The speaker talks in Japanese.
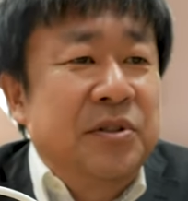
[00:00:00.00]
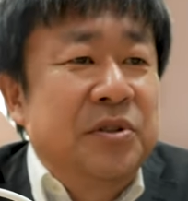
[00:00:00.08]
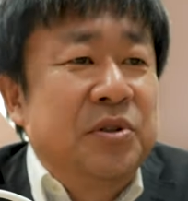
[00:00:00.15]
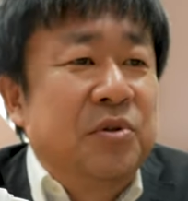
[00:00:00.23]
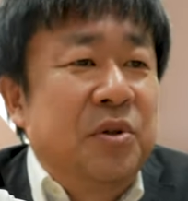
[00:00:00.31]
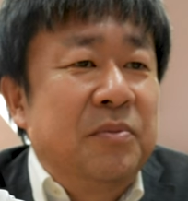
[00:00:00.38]
い
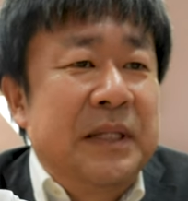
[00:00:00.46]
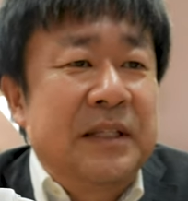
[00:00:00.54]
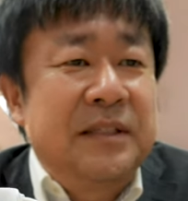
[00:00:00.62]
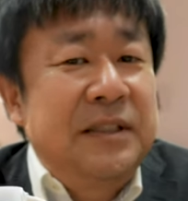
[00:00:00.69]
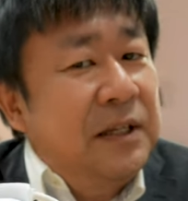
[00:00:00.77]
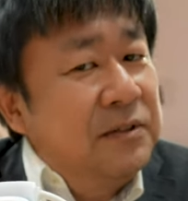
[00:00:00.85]
う状況まで
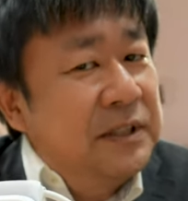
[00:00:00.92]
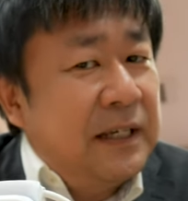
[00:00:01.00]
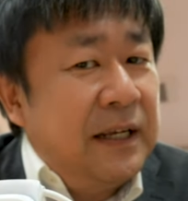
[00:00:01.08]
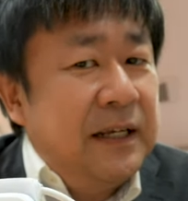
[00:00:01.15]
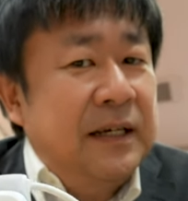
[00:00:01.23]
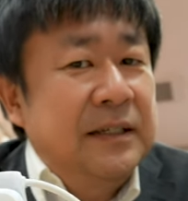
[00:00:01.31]
来てるん
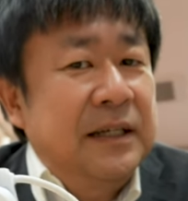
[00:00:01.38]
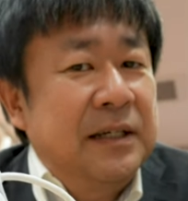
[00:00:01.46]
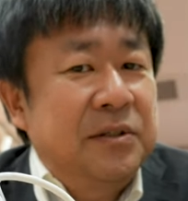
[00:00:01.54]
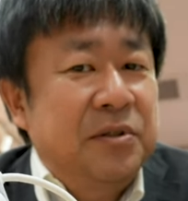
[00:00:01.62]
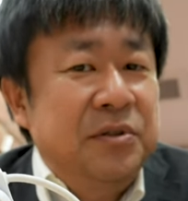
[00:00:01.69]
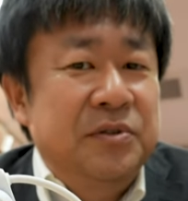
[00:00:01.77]
じゃないか
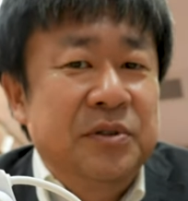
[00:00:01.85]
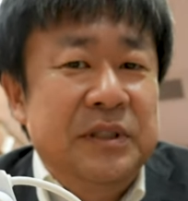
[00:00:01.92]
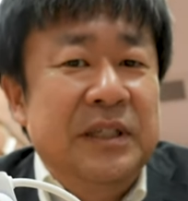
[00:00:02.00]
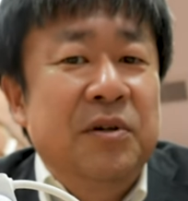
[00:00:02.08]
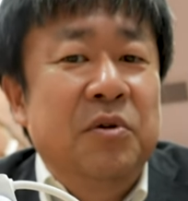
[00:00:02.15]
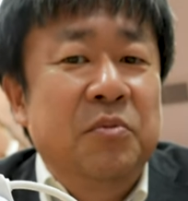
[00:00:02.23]
なというふうに